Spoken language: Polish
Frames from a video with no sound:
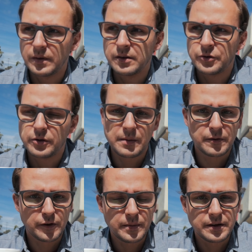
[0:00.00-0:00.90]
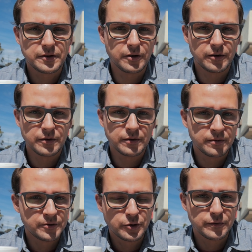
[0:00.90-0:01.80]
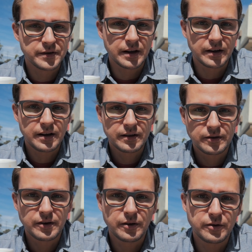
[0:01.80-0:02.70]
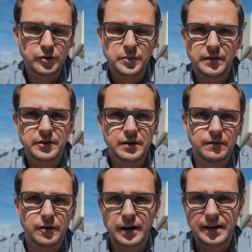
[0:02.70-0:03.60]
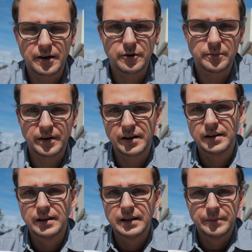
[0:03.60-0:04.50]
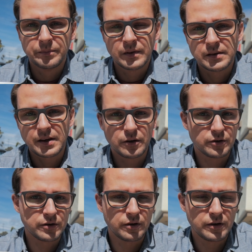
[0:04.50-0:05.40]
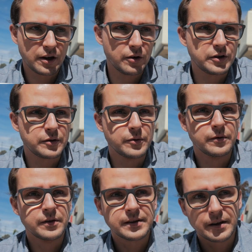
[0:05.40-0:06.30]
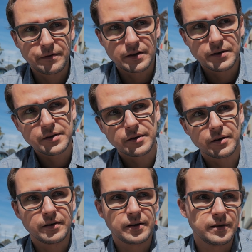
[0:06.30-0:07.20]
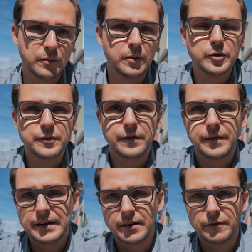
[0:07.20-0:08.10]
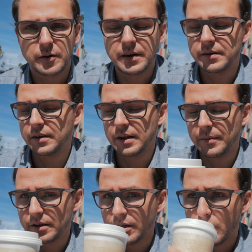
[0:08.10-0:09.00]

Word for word: E, szukałem informacji o życiu w Stanach, no i oni już prowadzili vloga ja i on.pl z jakiegoś, od jakiegoś czasu z San Francisco i było mnóstwo fajnych informacji na temat